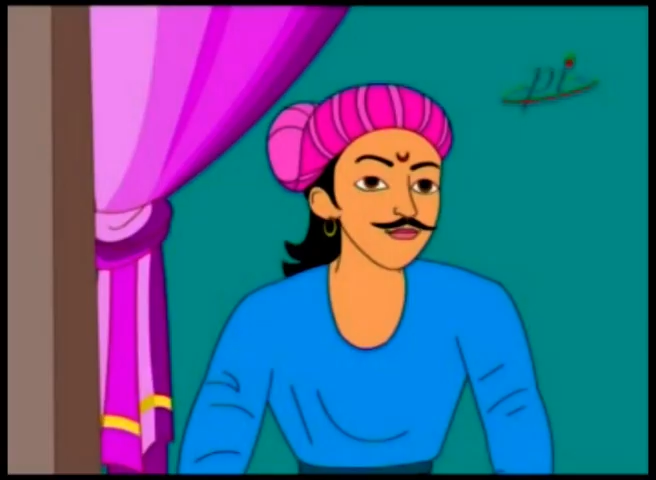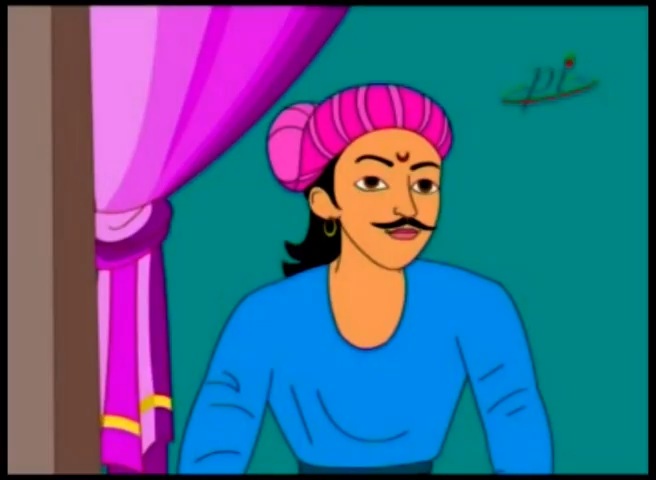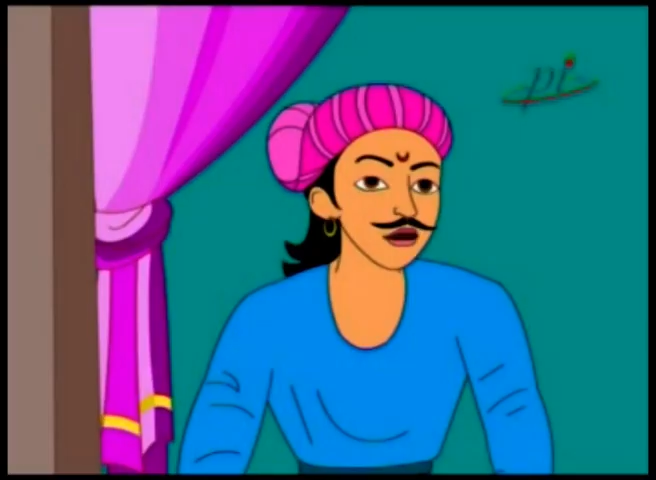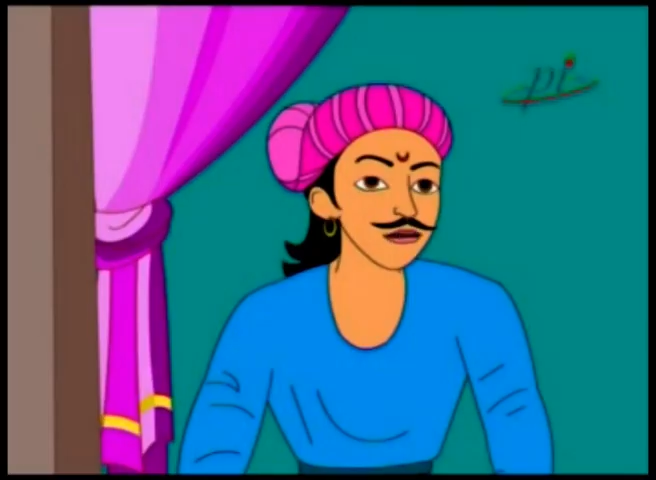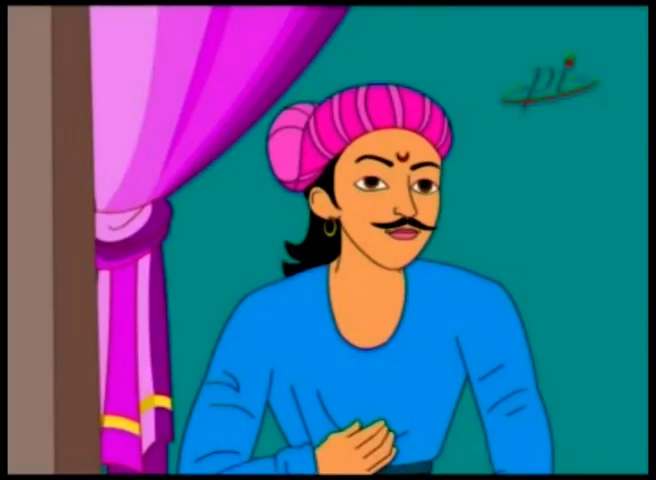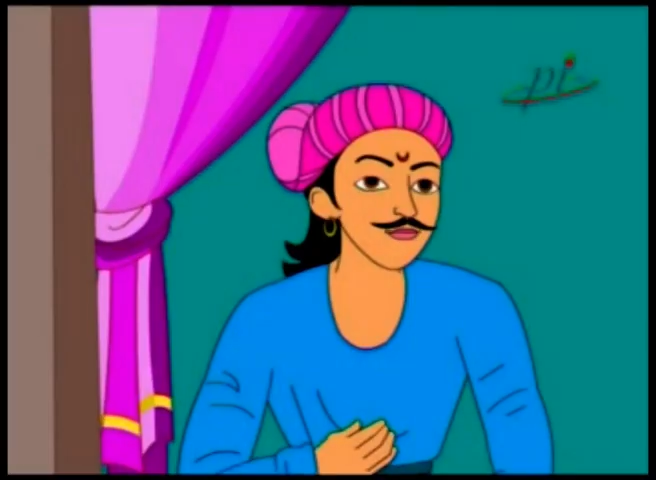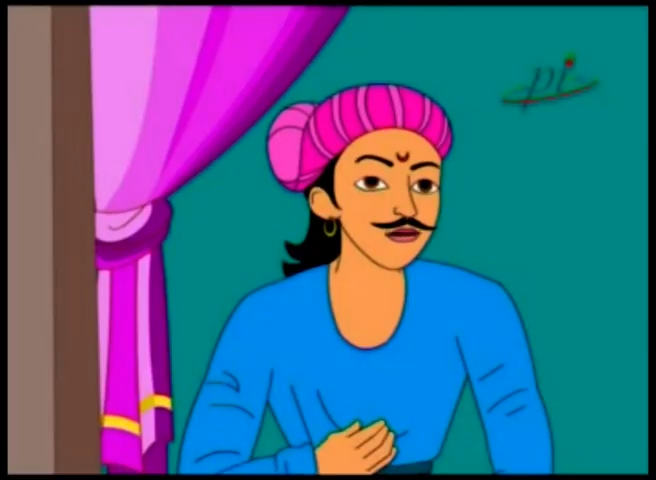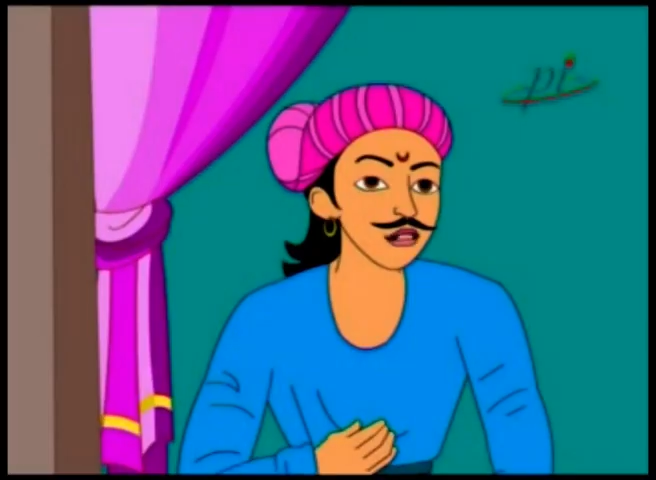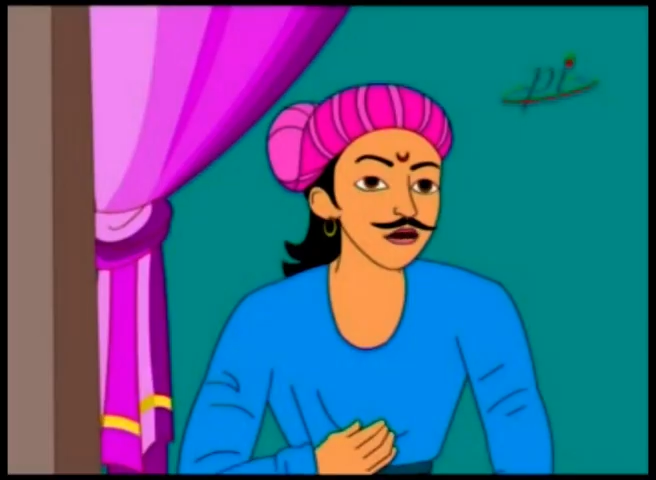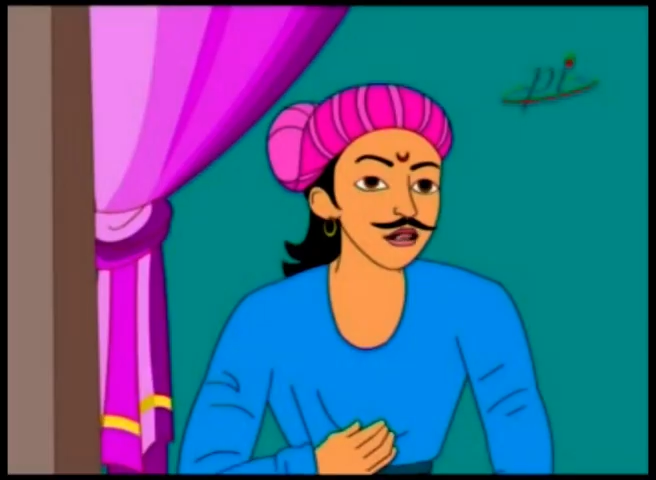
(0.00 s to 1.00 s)
तो क्या तुम
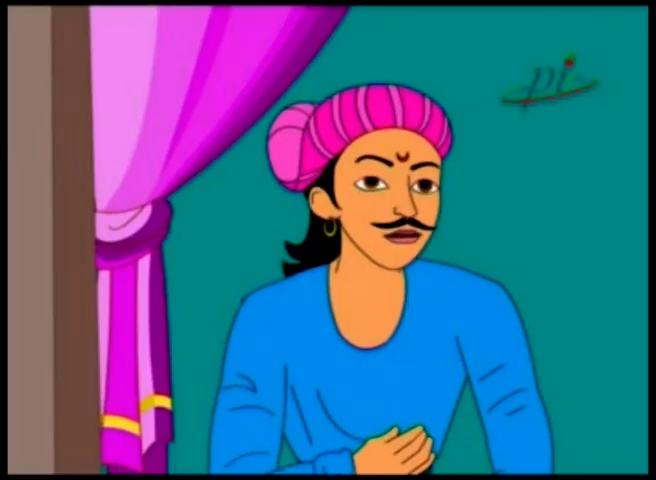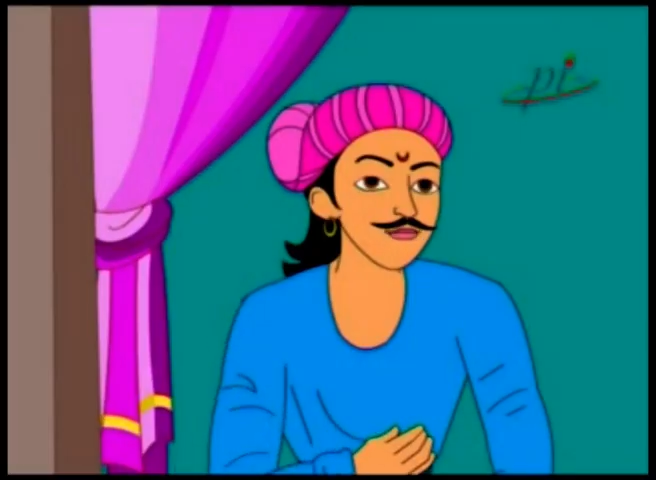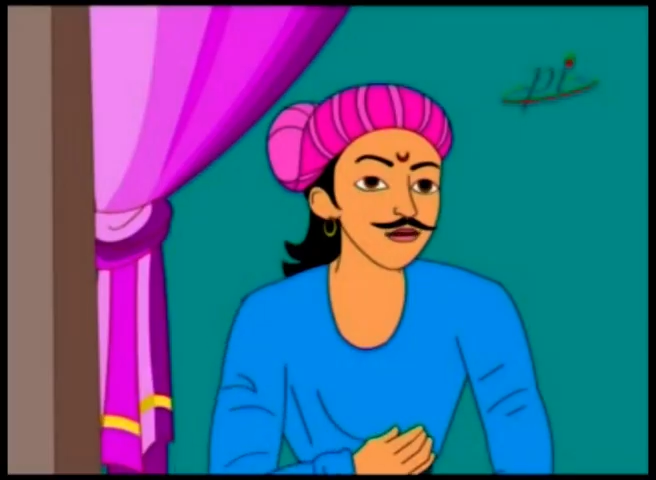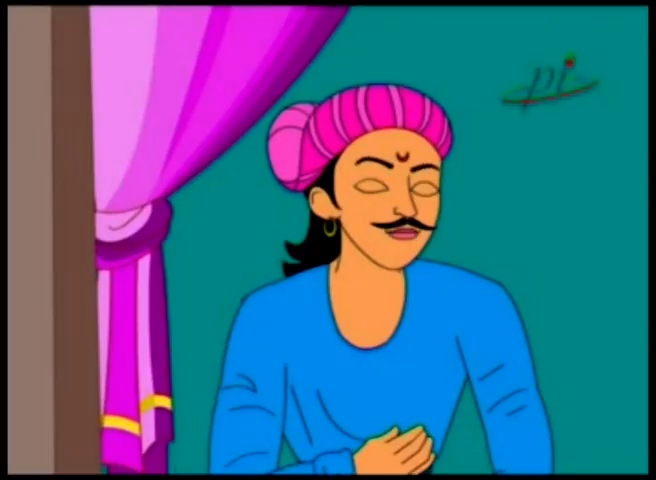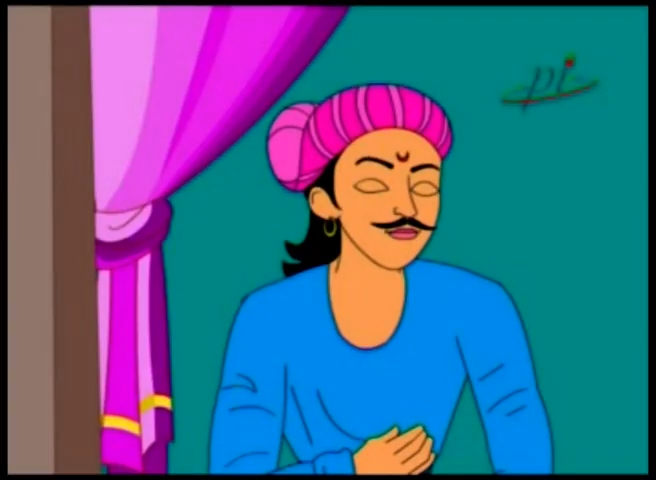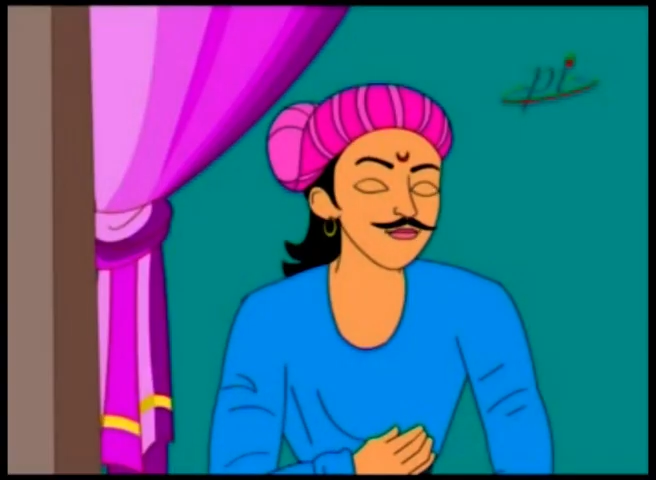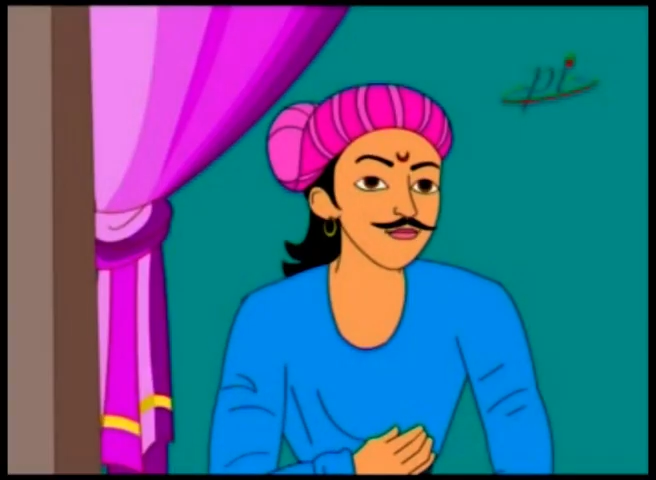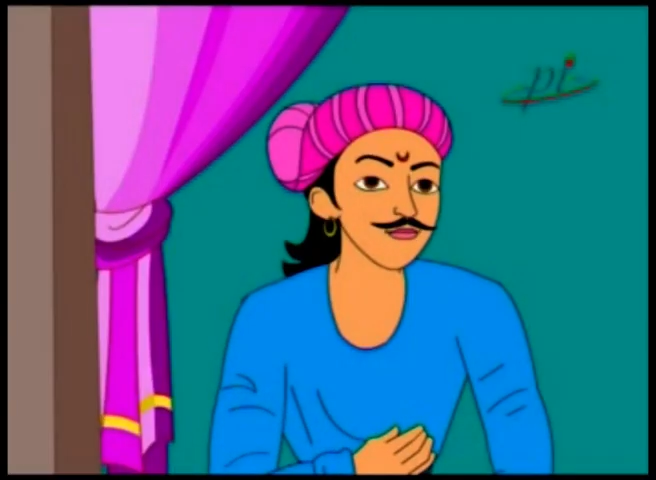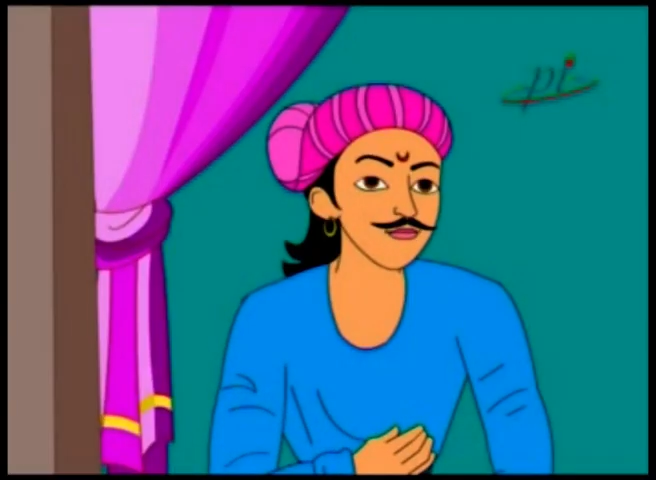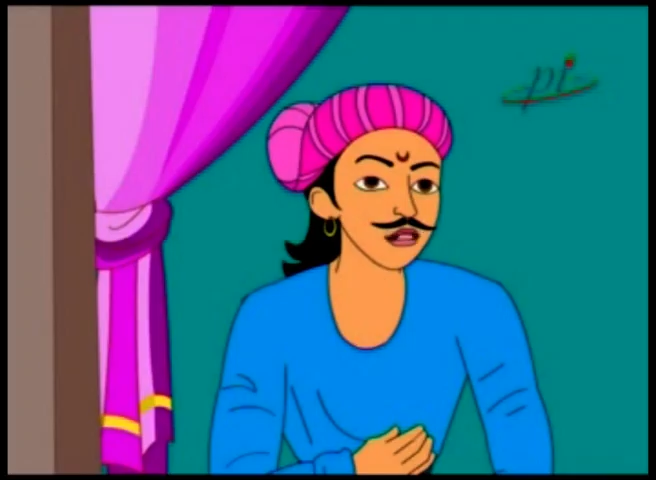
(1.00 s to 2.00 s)
अपने साथ
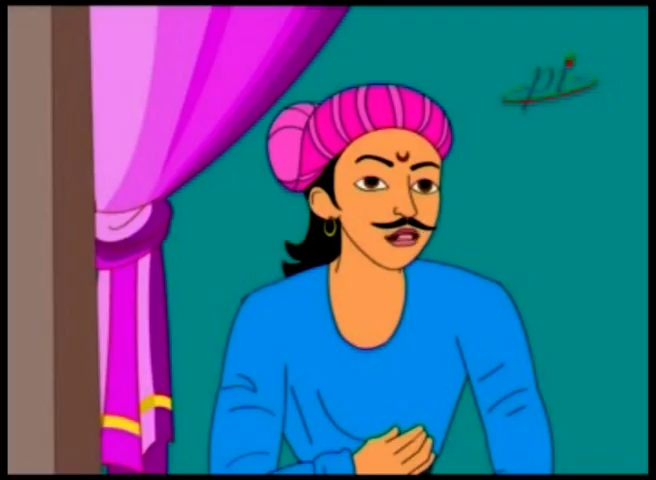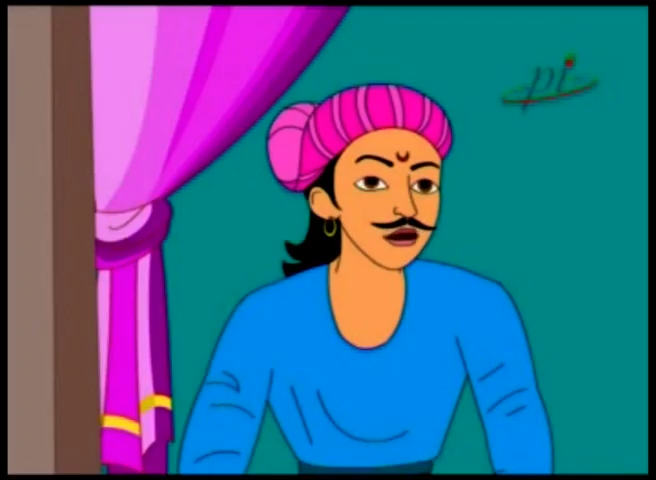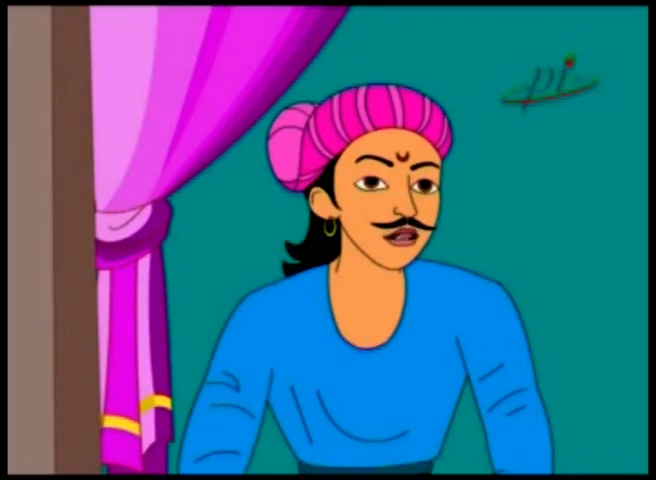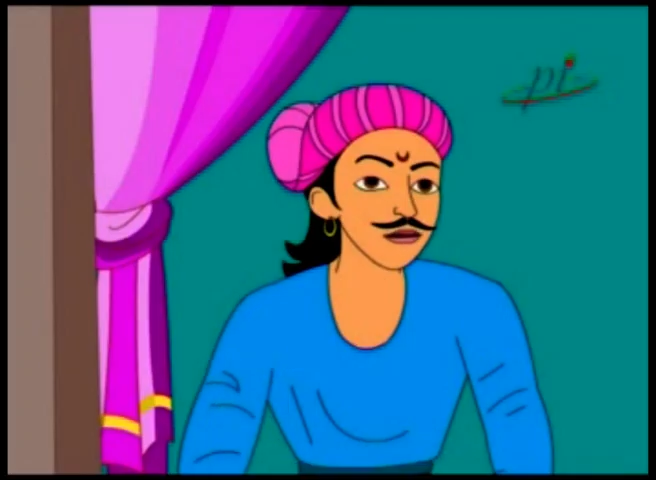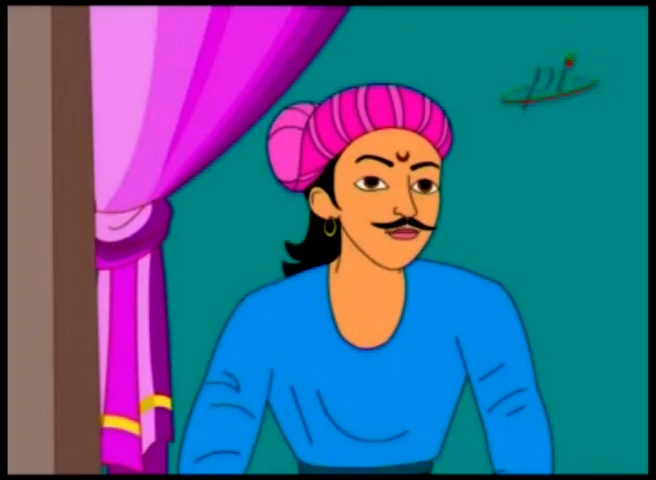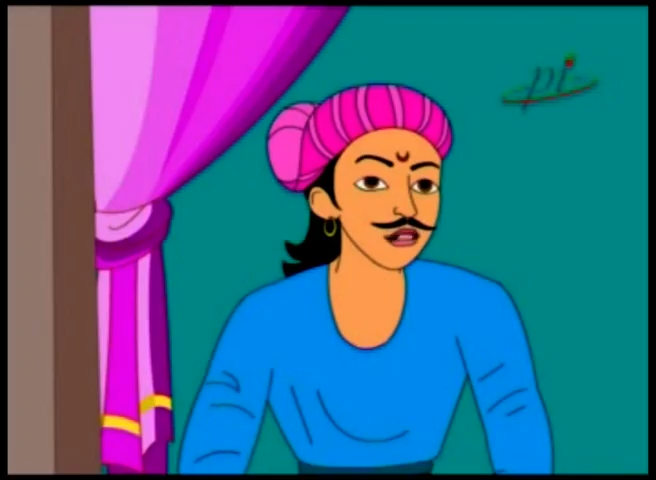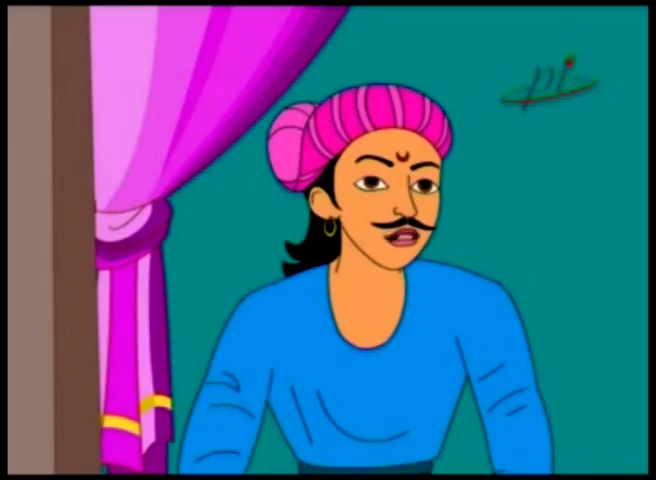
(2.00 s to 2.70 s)
सोने के सिक्कों